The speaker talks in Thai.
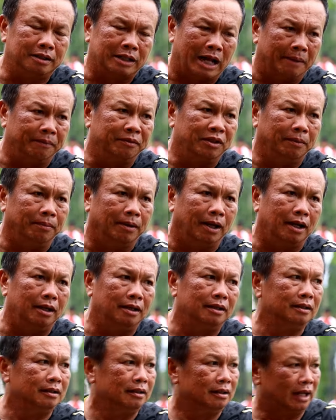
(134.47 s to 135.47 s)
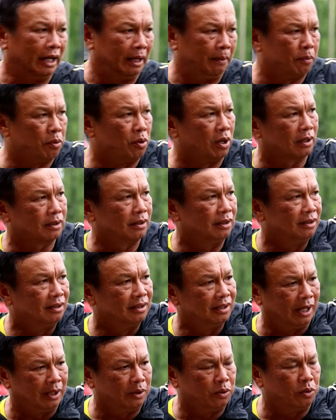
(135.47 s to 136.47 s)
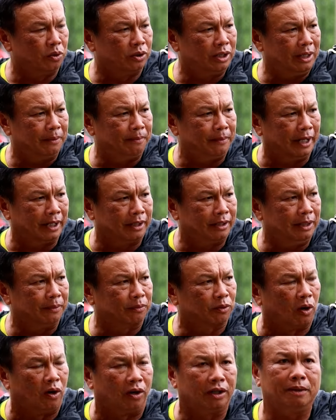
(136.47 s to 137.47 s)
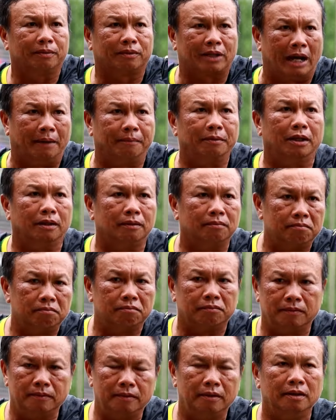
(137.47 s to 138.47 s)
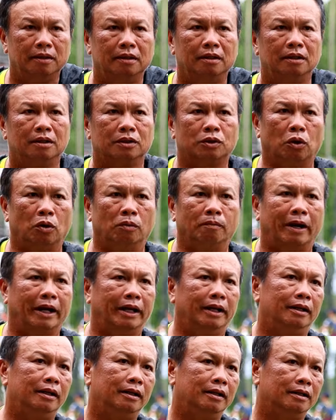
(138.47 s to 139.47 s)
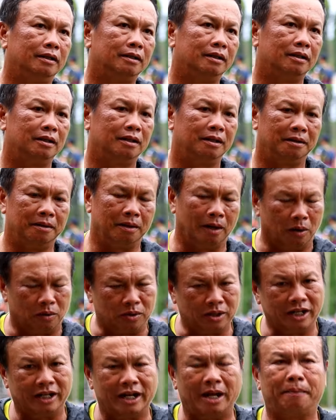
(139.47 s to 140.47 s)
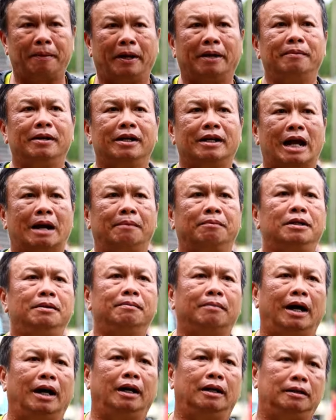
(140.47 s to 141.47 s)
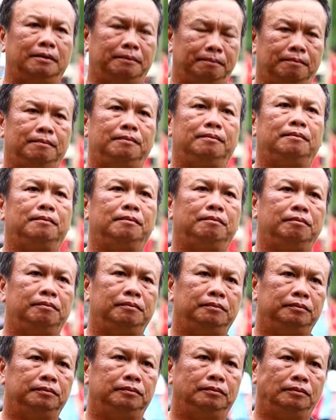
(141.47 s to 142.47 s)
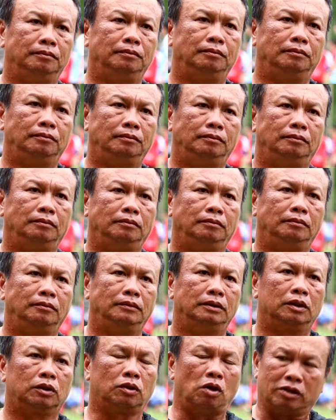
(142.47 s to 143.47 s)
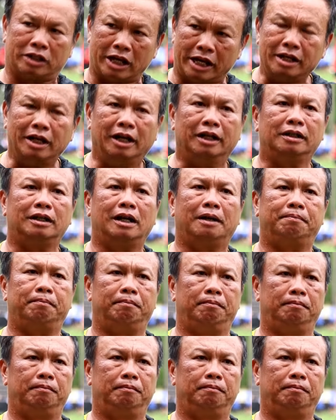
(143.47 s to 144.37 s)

สามสิบละไอ้พวกอายุยี่สิบเอ็ดยี่สิบสองยี่สิบสามเนี่ยส่งไปเราก็จะได้เพชรเม็ดงามขึ้นมาแต่ต้องใช้เงินเหมือนกันนะต้องใช้เงินครับ